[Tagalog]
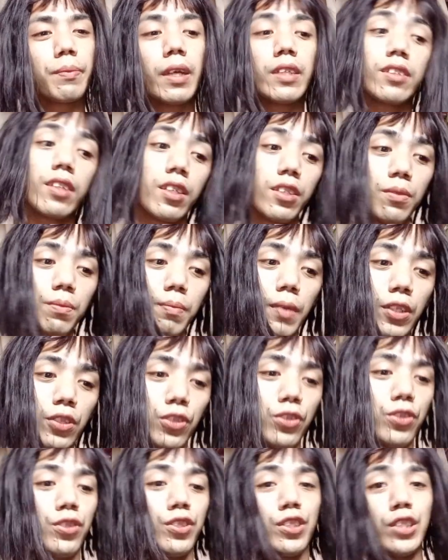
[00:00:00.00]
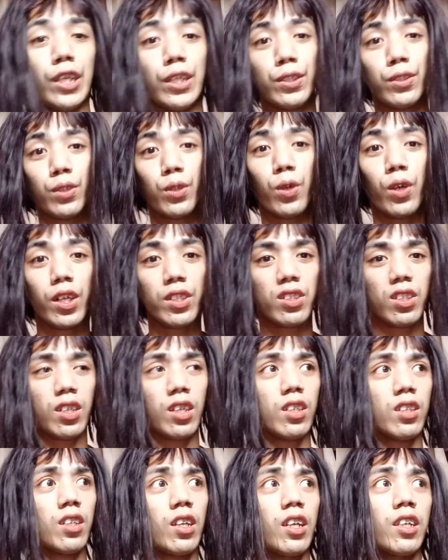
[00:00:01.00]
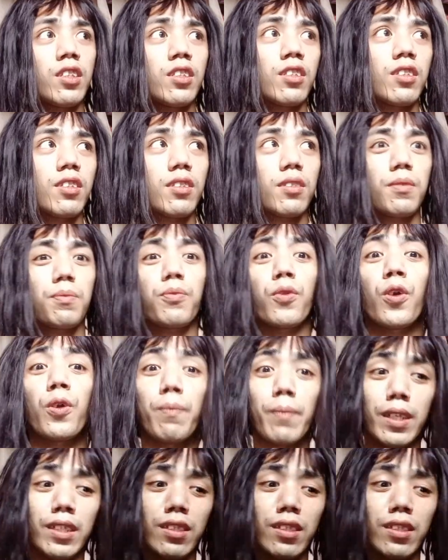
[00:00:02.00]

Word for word: sumasakit medyo yung chan ko kasi nga guys 4